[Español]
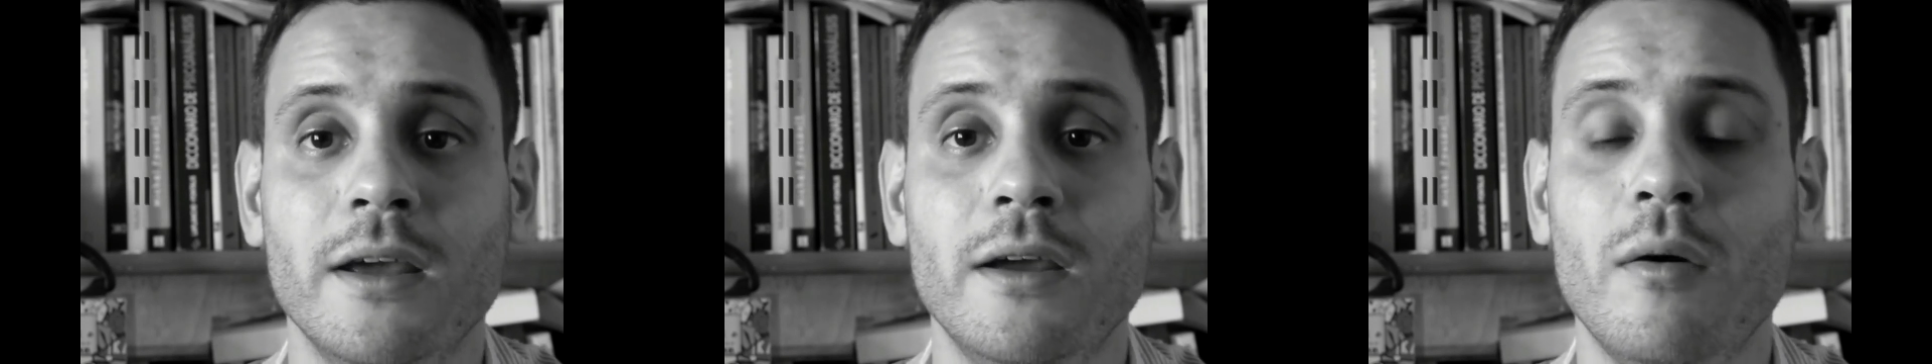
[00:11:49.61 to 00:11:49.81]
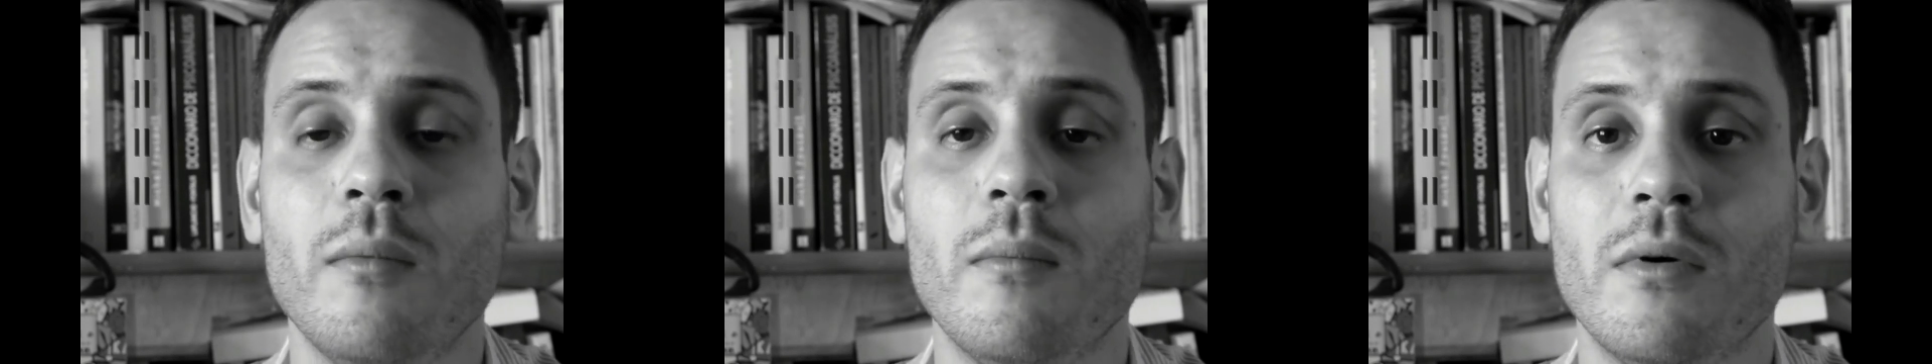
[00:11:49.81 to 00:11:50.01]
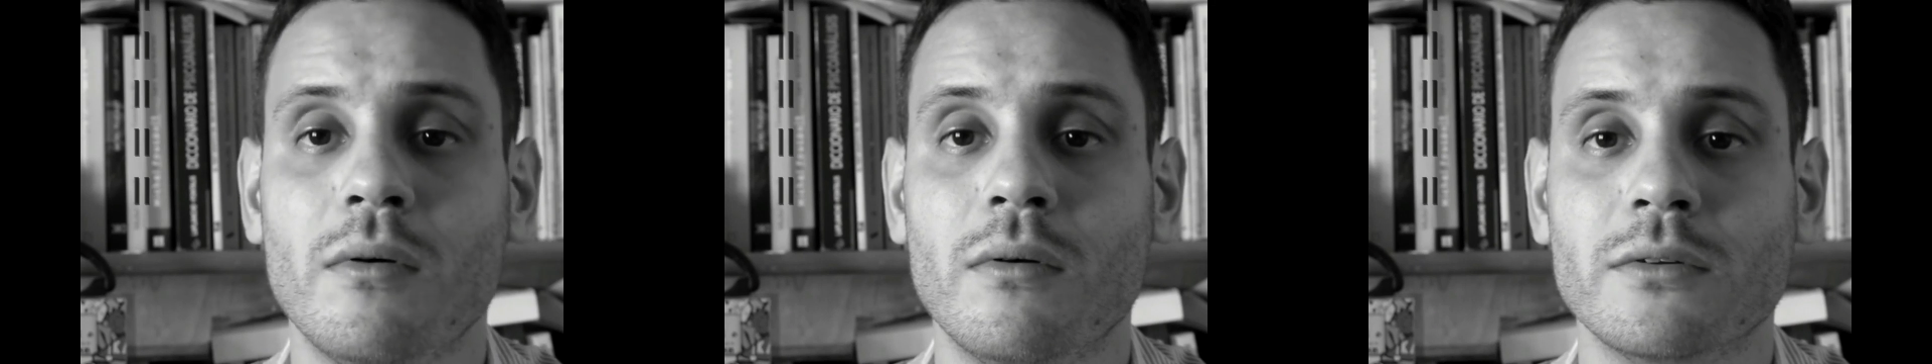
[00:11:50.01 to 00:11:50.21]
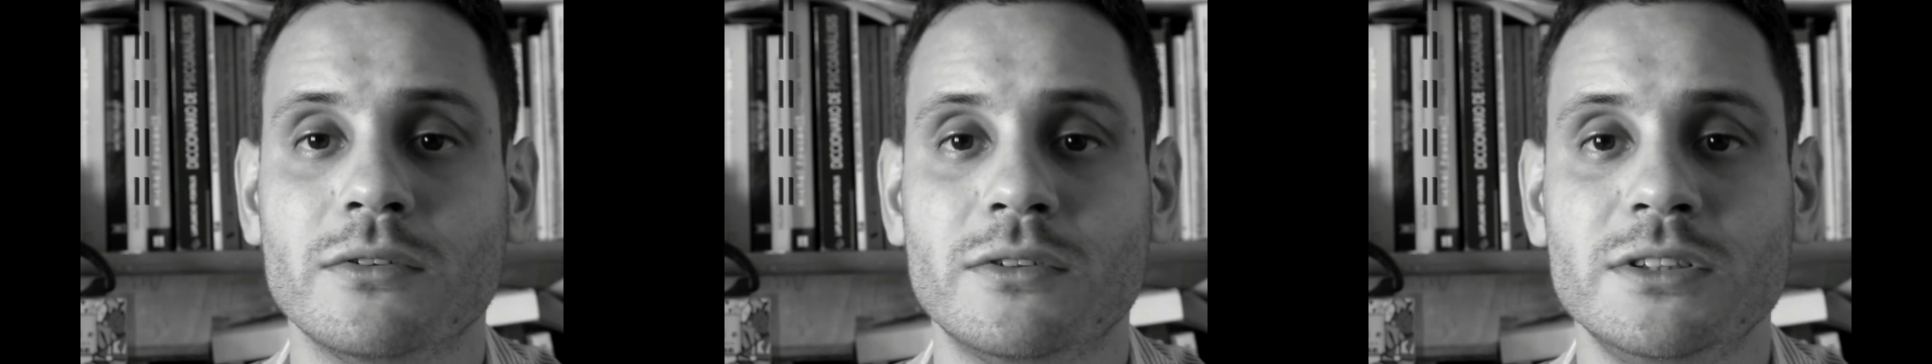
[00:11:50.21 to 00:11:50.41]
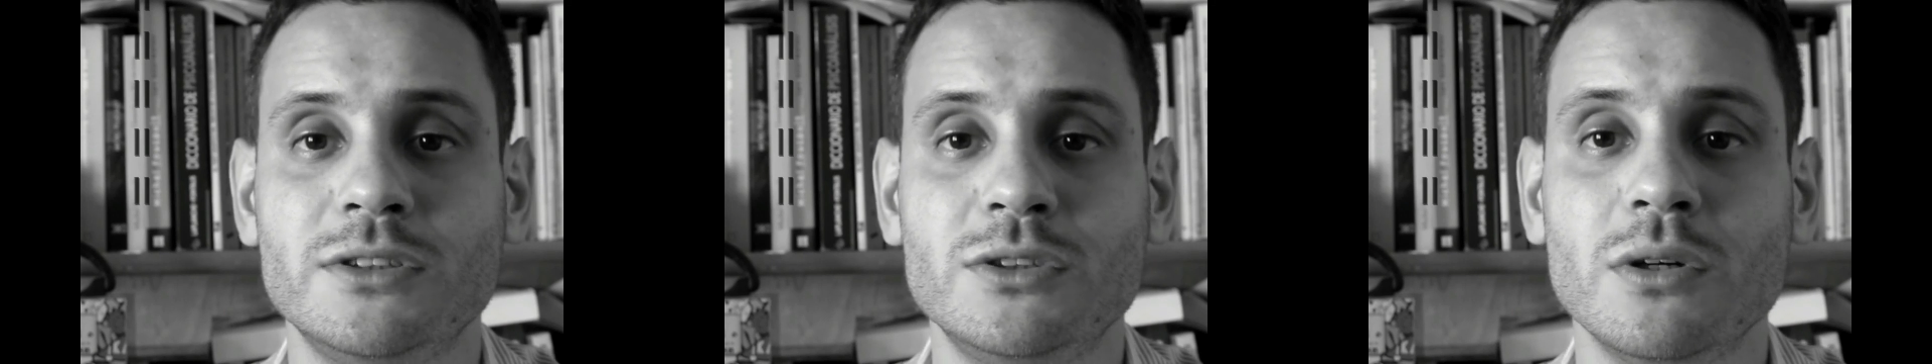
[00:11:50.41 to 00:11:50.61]
Es
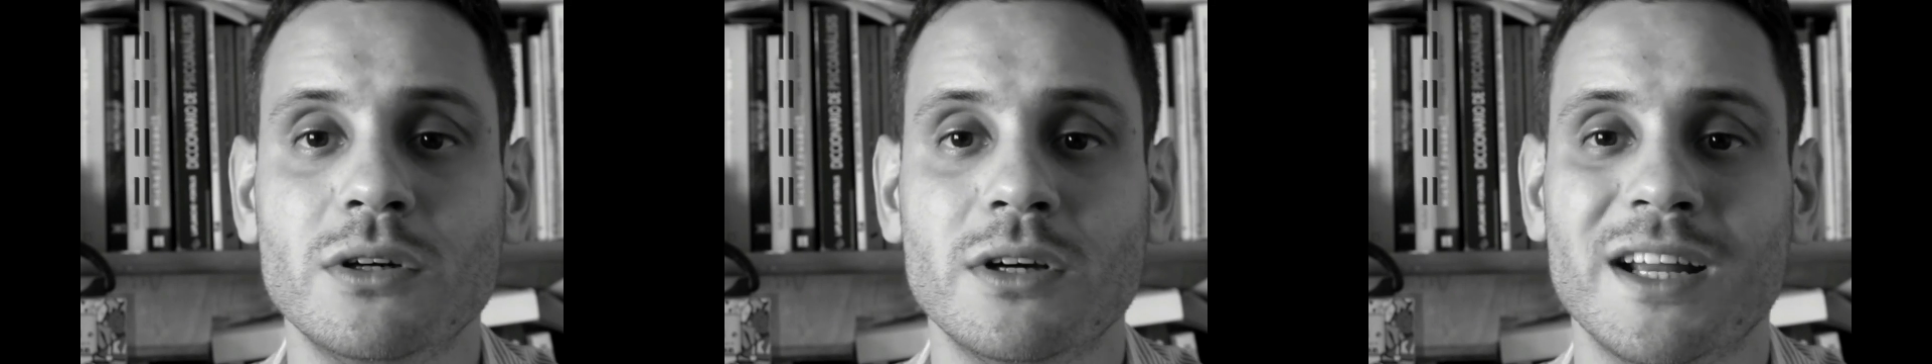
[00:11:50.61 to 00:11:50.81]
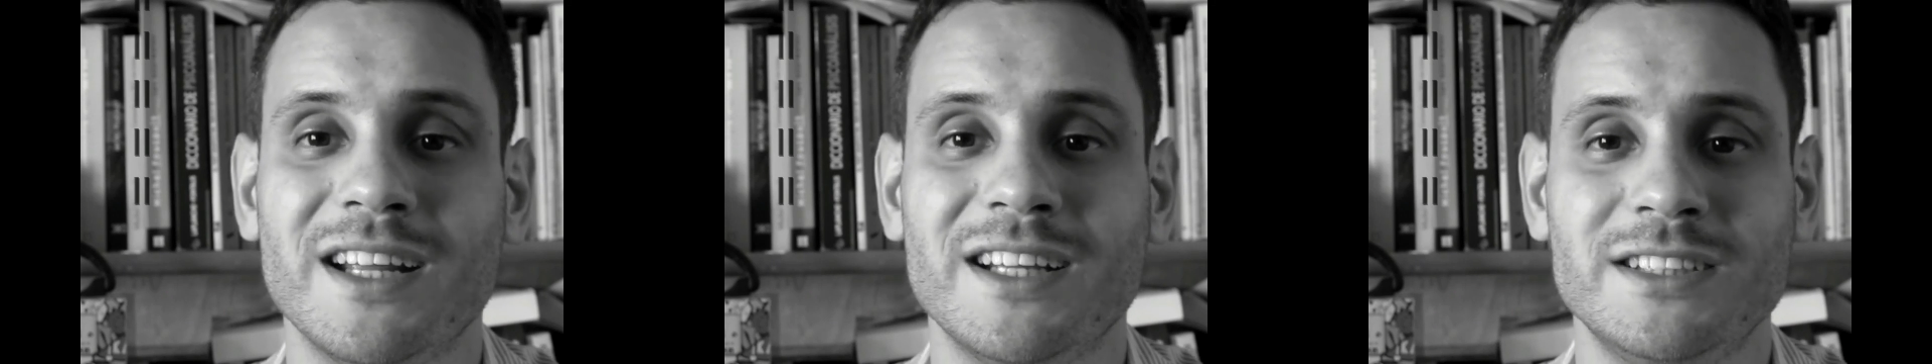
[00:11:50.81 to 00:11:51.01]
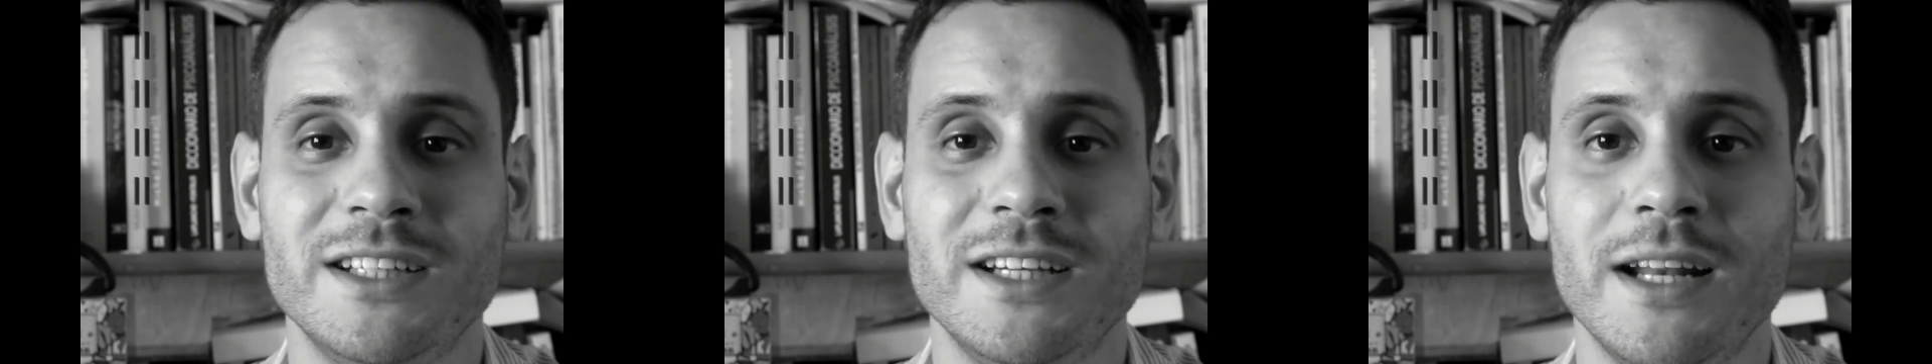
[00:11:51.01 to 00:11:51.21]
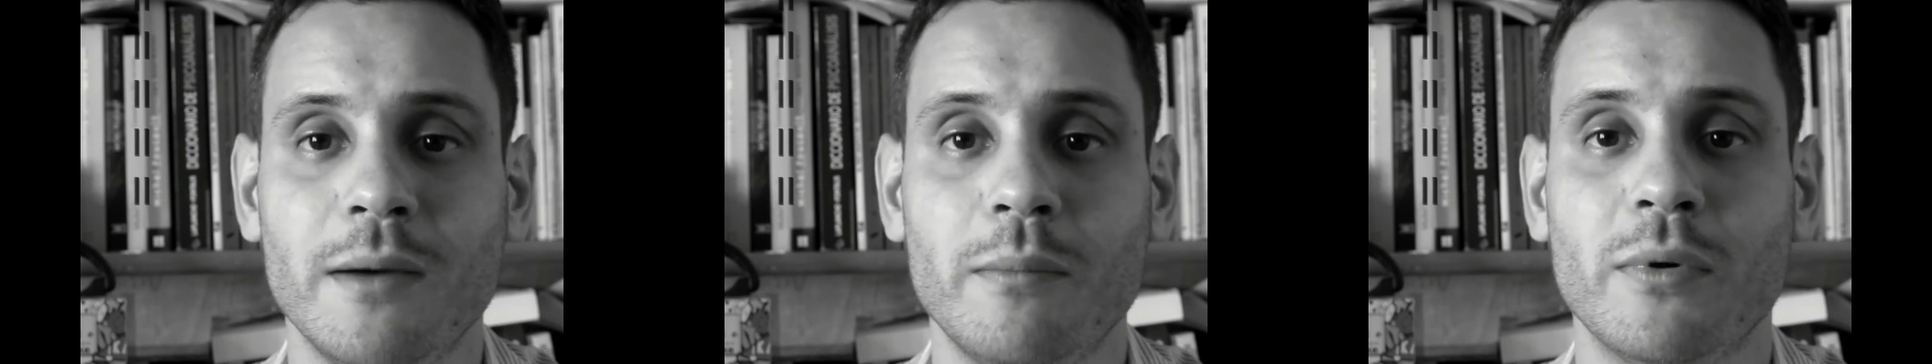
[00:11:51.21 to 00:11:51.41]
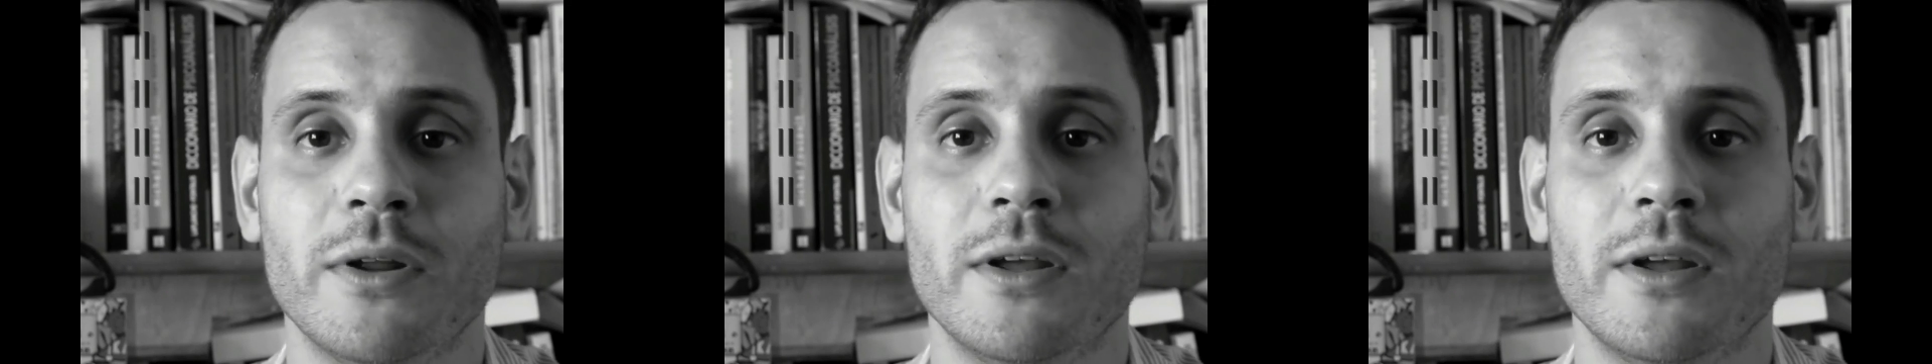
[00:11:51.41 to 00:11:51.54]
como si yo creyera,